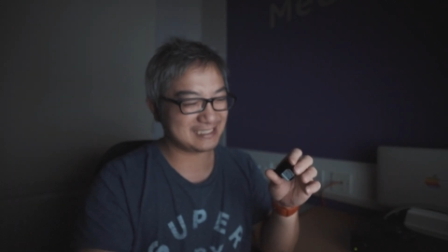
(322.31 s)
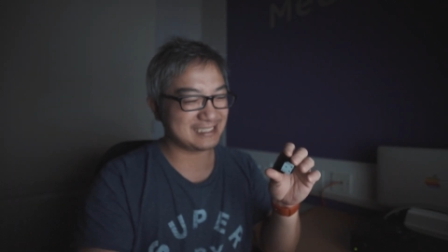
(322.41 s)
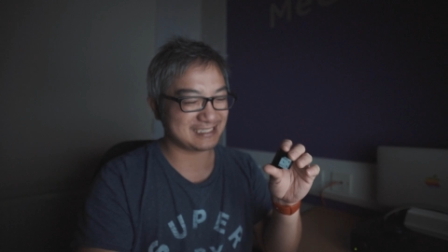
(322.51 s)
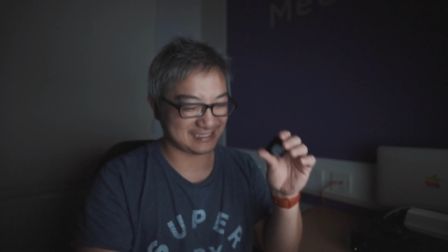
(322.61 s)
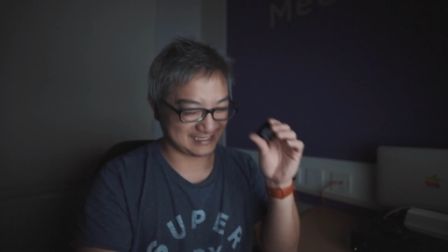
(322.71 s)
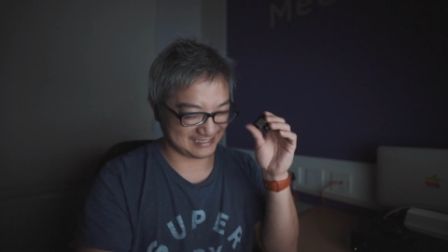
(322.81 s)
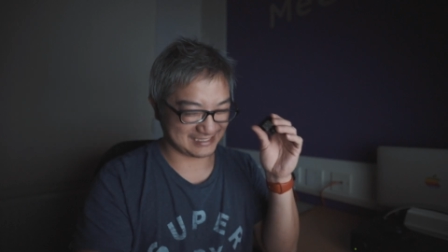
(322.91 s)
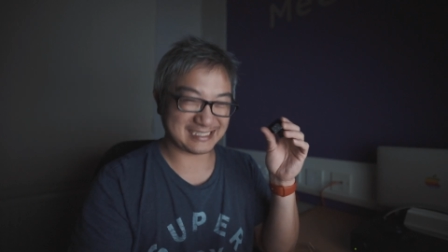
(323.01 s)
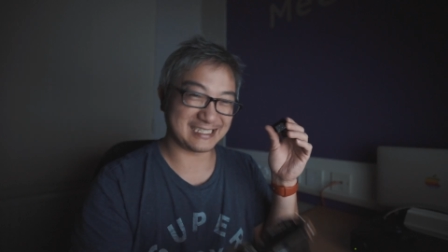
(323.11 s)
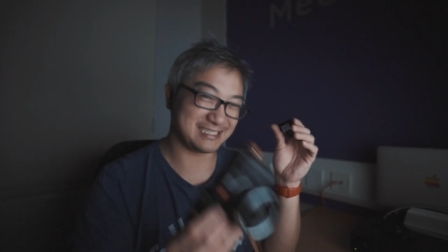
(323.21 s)
这个使
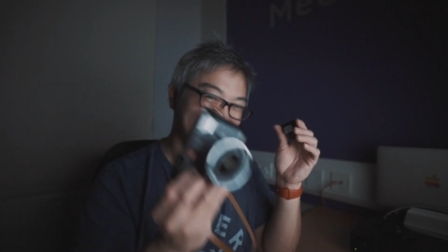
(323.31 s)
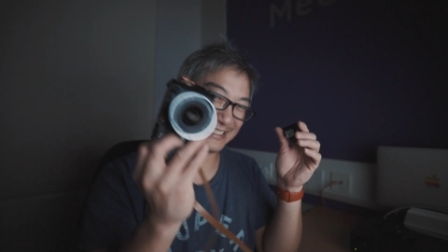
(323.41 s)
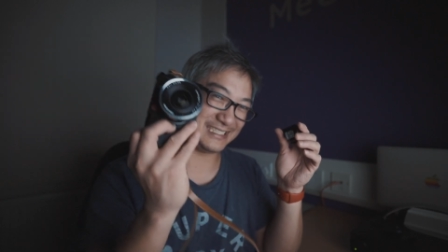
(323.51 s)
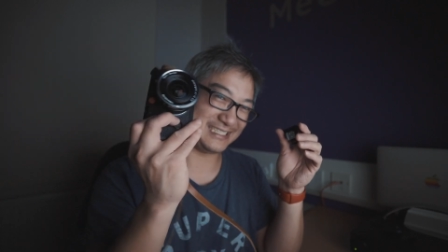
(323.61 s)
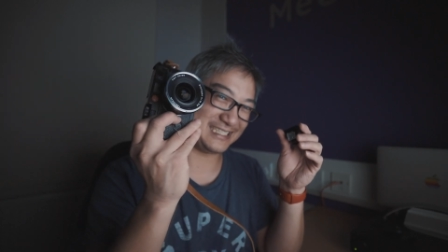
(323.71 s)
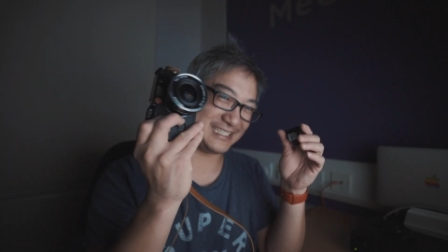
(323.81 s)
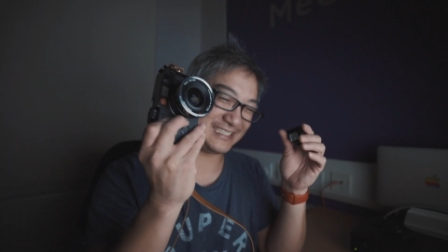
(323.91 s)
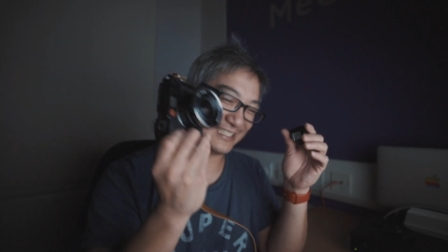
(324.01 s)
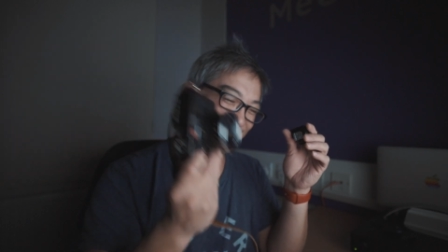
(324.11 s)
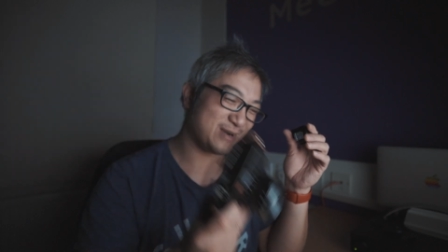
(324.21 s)
这个相
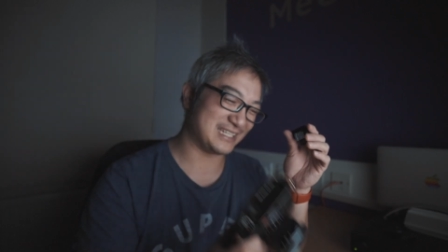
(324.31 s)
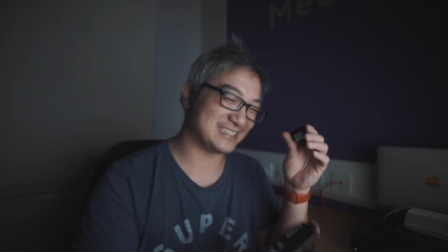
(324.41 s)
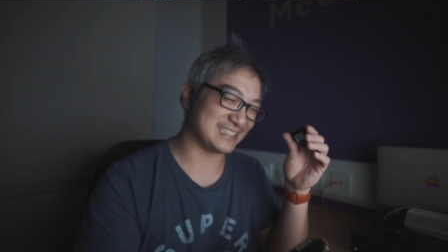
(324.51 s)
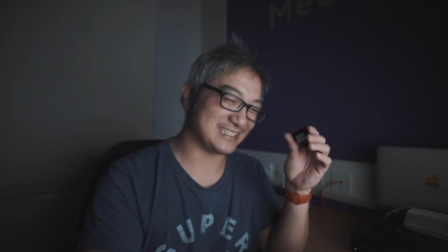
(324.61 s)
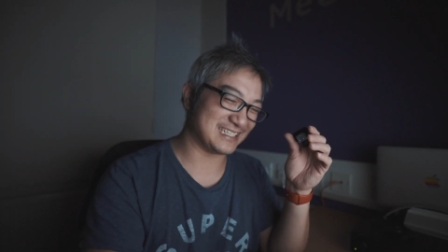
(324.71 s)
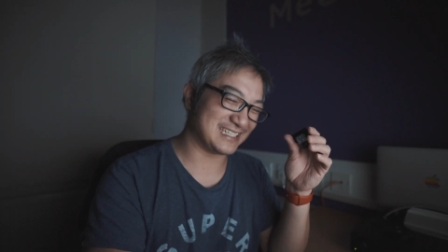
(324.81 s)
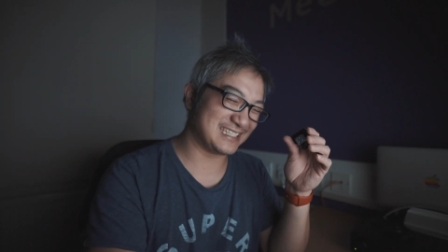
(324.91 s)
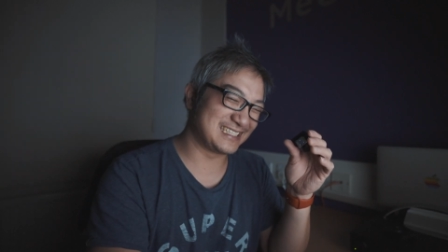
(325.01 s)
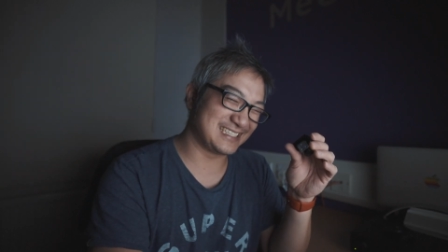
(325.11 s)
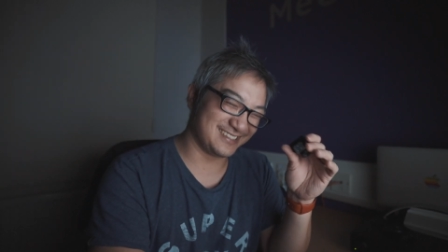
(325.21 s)
机完整一点，但
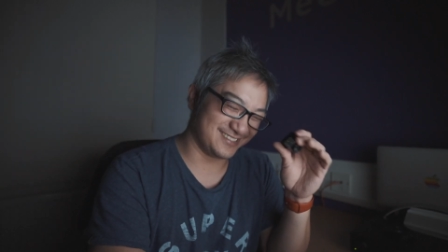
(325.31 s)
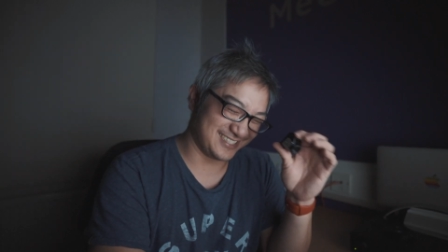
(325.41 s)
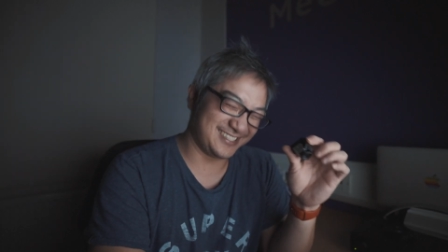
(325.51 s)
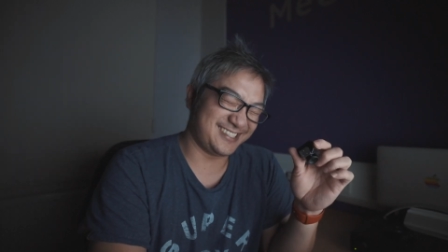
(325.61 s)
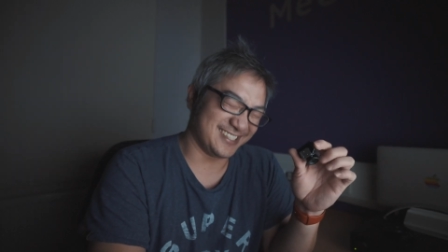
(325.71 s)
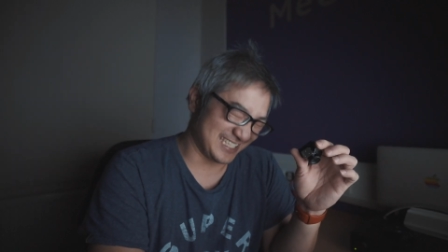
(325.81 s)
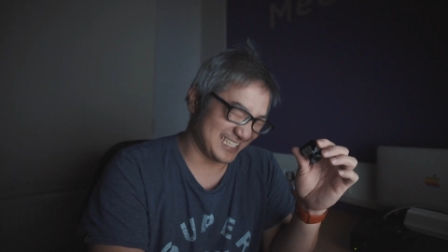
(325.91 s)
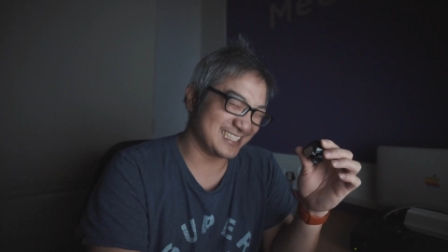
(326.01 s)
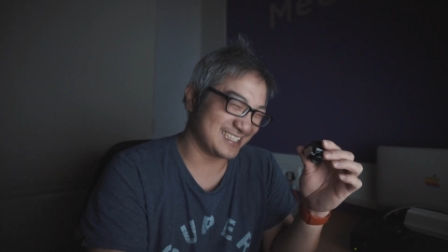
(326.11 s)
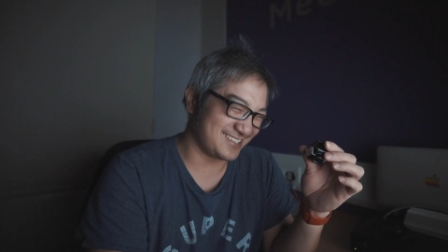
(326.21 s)
是我是觉得
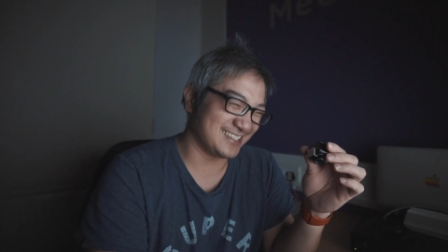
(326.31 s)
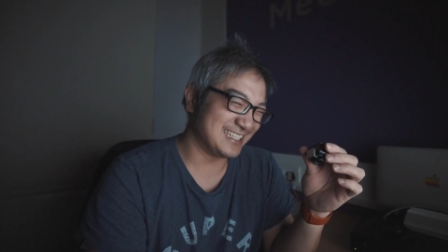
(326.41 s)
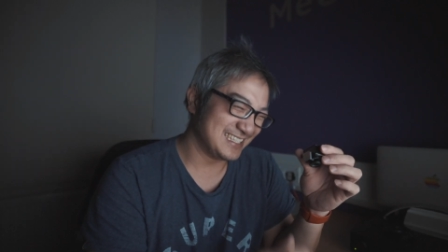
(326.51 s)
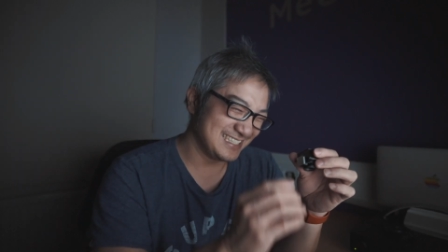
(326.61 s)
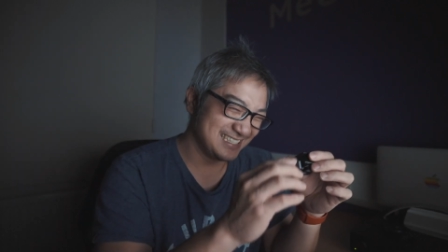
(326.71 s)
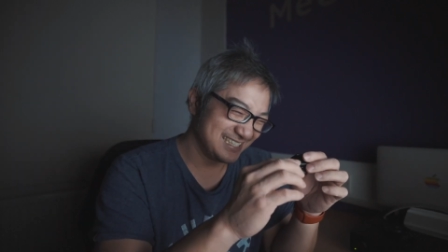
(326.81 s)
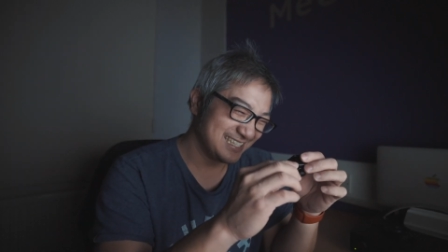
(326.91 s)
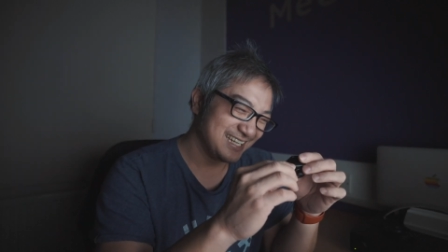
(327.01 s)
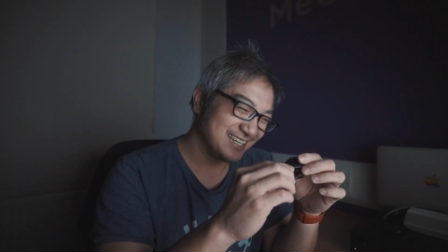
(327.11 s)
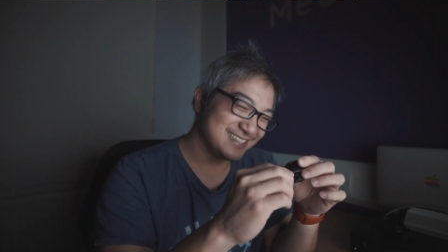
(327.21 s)
很贵。
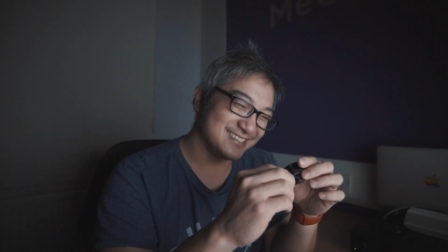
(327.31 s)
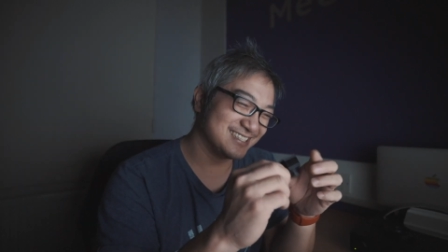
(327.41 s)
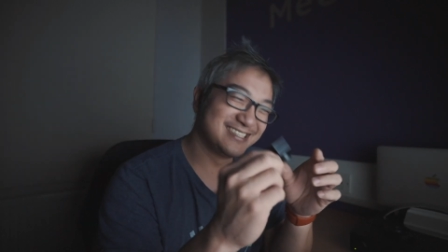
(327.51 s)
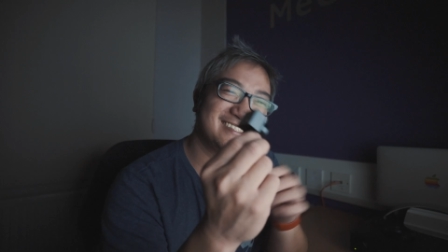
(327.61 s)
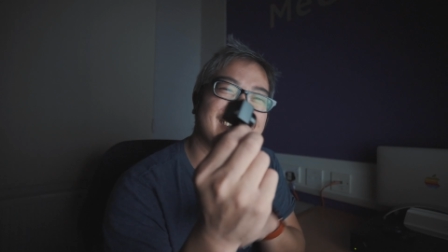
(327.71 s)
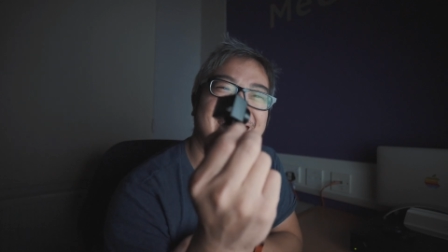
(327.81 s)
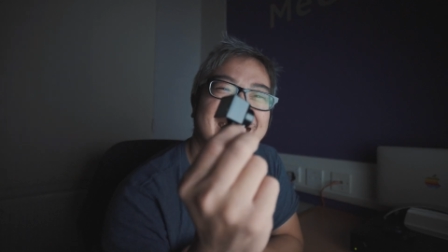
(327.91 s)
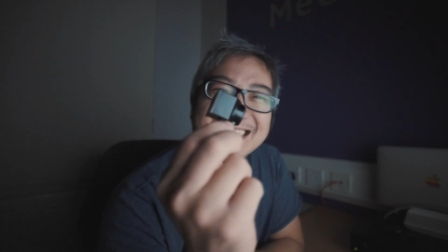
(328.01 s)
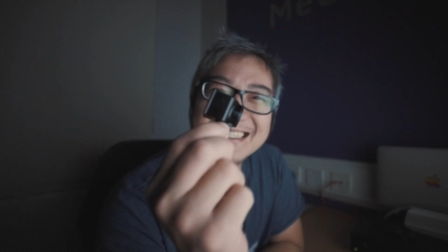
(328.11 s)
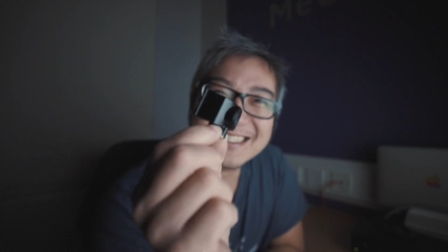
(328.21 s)
我是觉
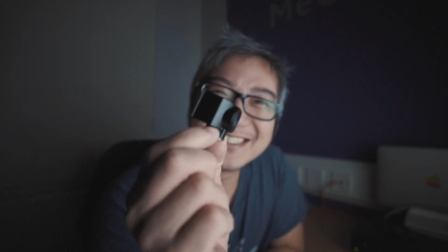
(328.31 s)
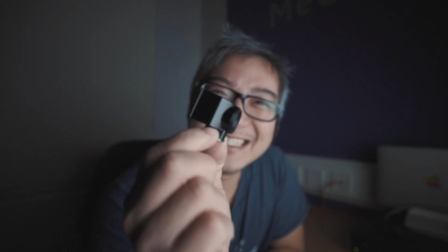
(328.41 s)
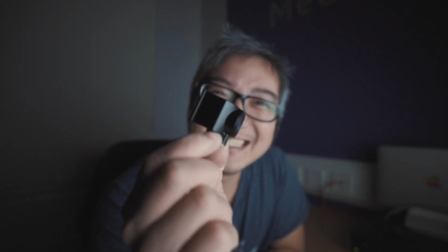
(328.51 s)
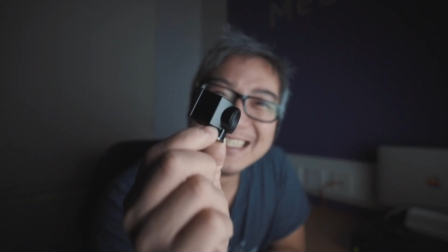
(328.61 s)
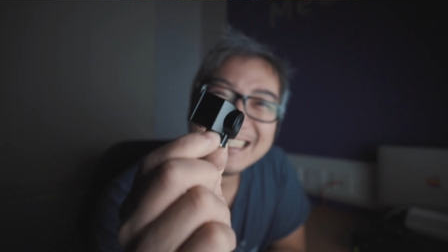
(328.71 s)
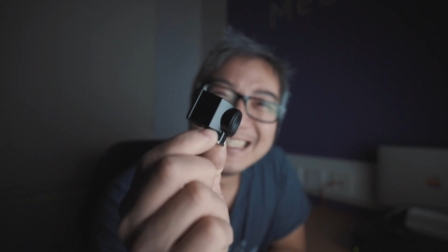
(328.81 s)
得很贵，